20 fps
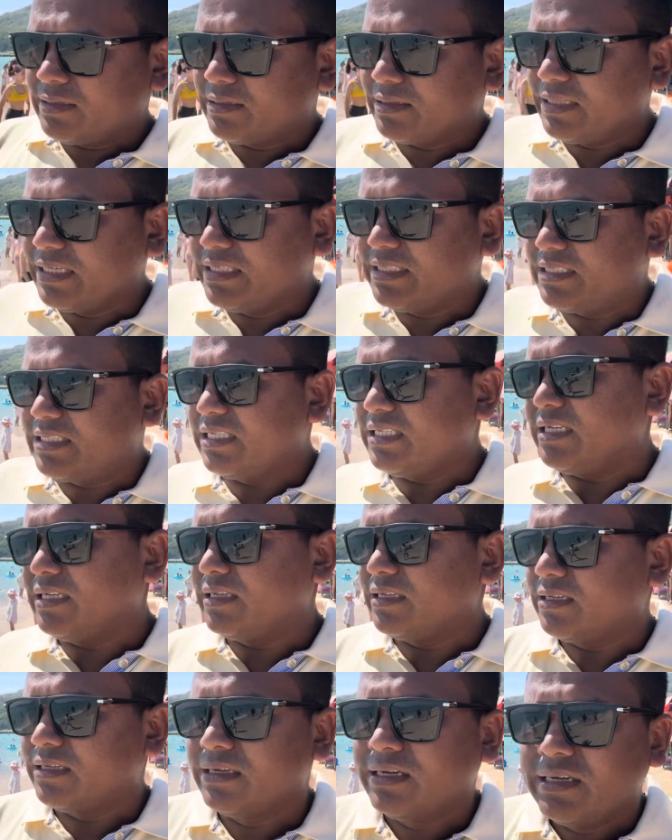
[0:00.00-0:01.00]
তিনটি
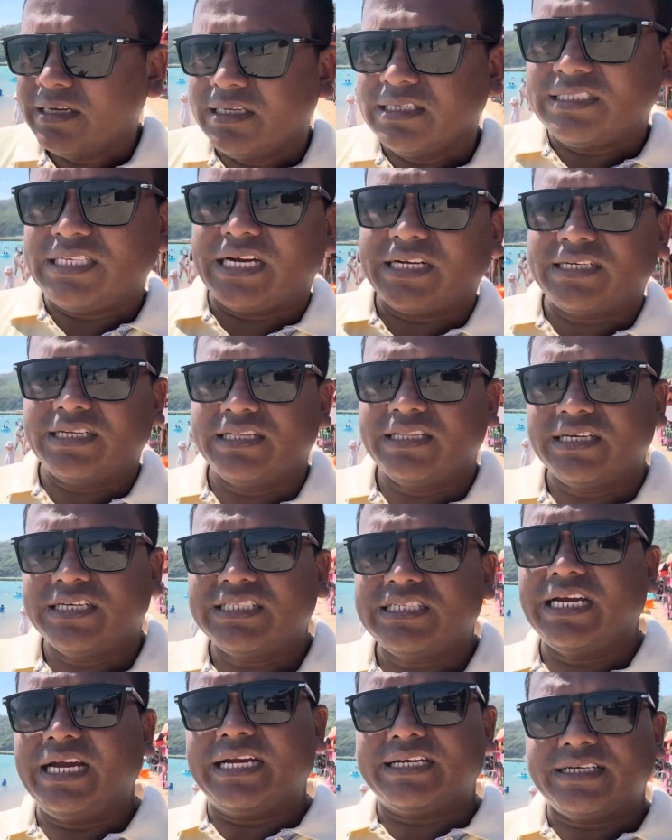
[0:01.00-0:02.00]
চারটি দেশ
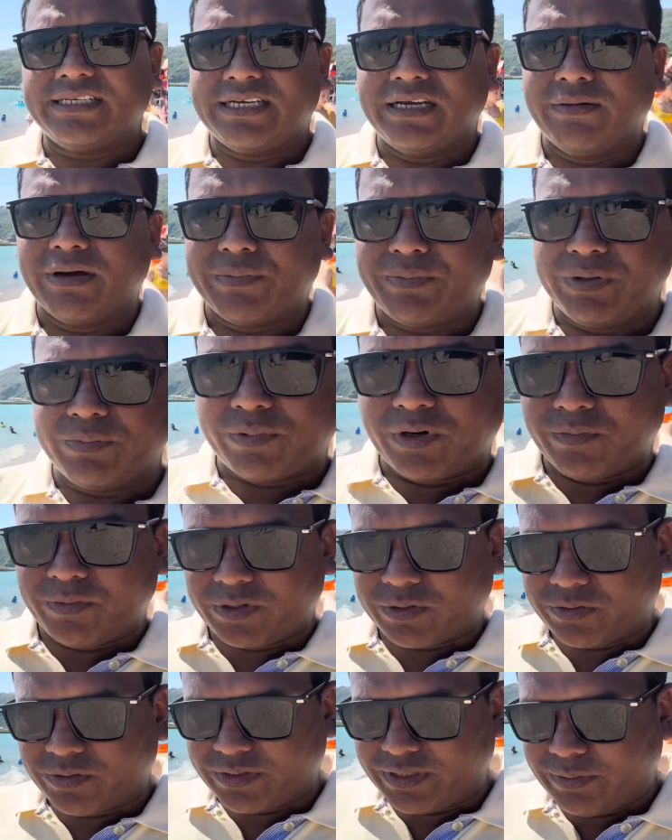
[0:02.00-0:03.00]
অ্যাট এ টাইম আপনি ভ্রমণ
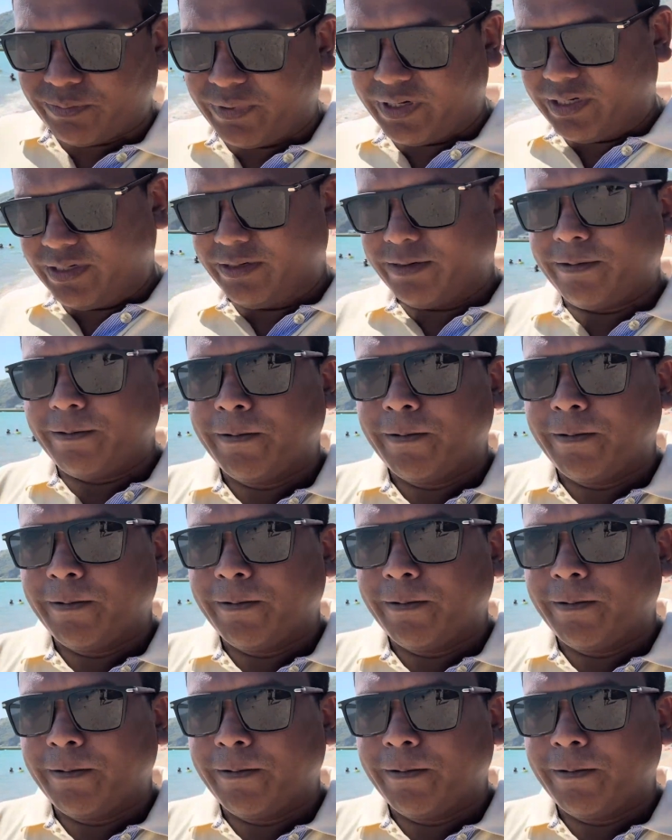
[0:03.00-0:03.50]
করতে পারেন